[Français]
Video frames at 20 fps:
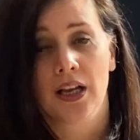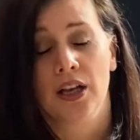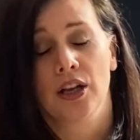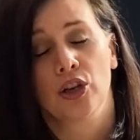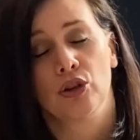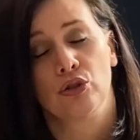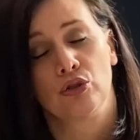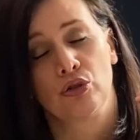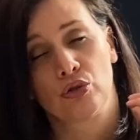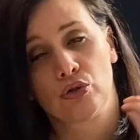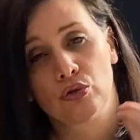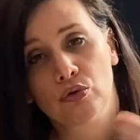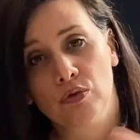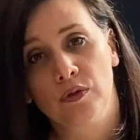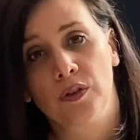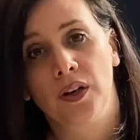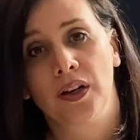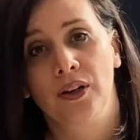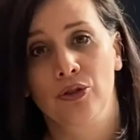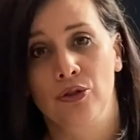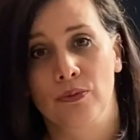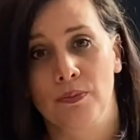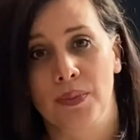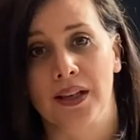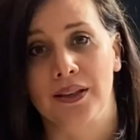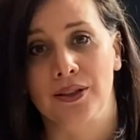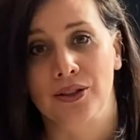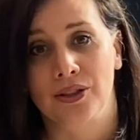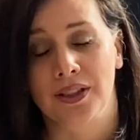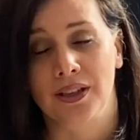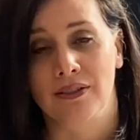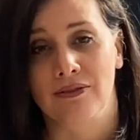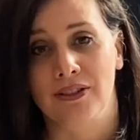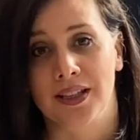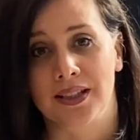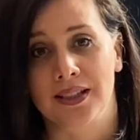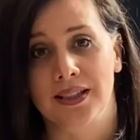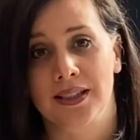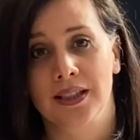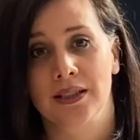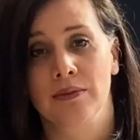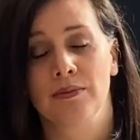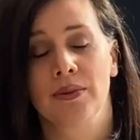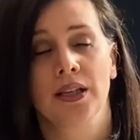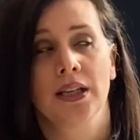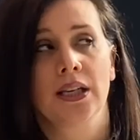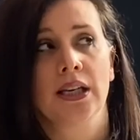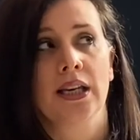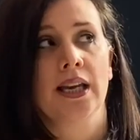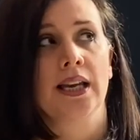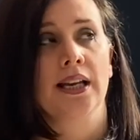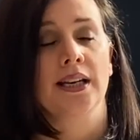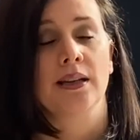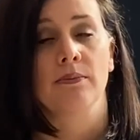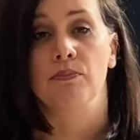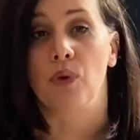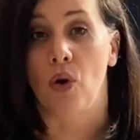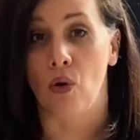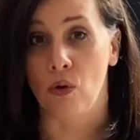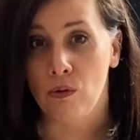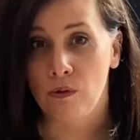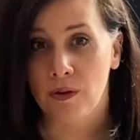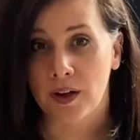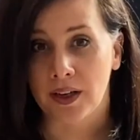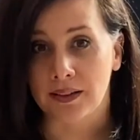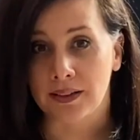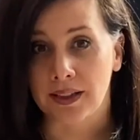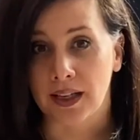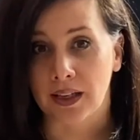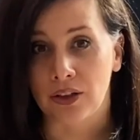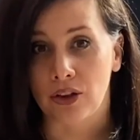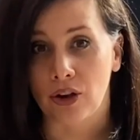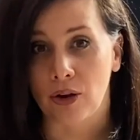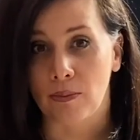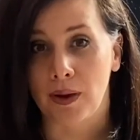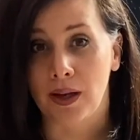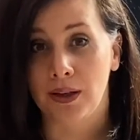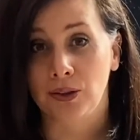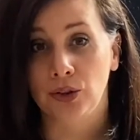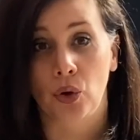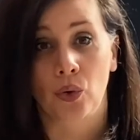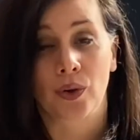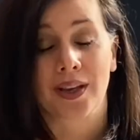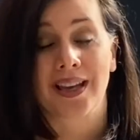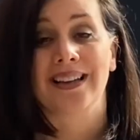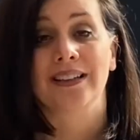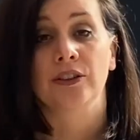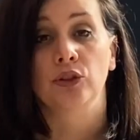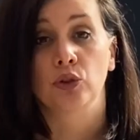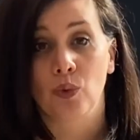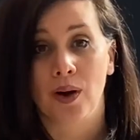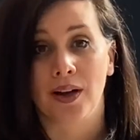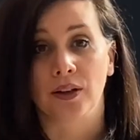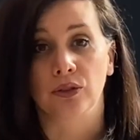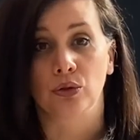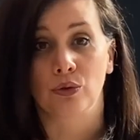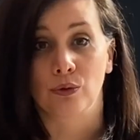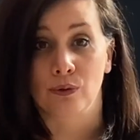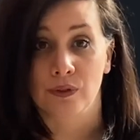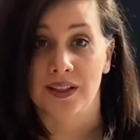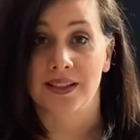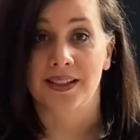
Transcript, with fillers: Souvent, une personne inflexible, elle est pauvre intérieurement, donc elle doit trouver sa